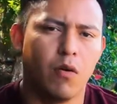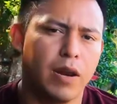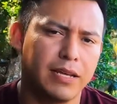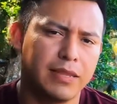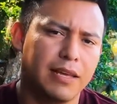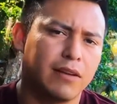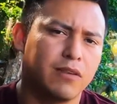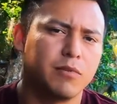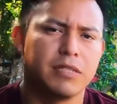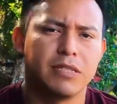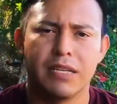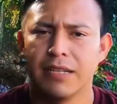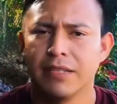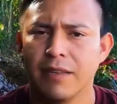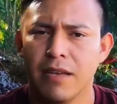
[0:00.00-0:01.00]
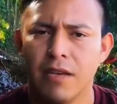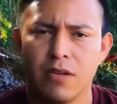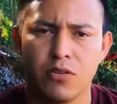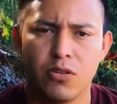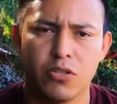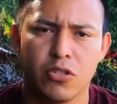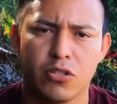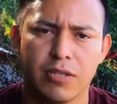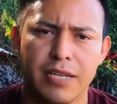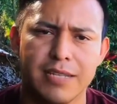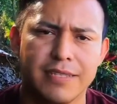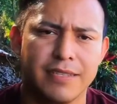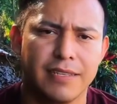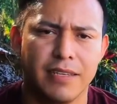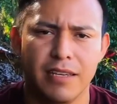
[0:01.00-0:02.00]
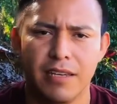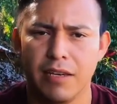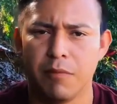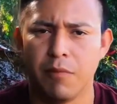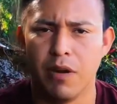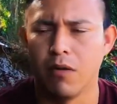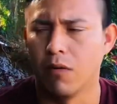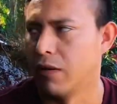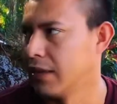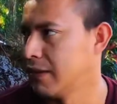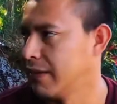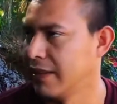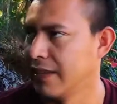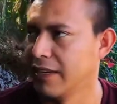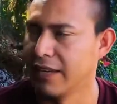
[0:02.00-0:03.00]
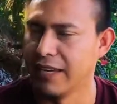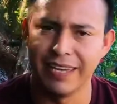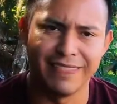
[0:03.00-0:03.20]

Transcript: Hola, ¿qué tal? ¿Cómo están? Yo soy Chris y bueno, este,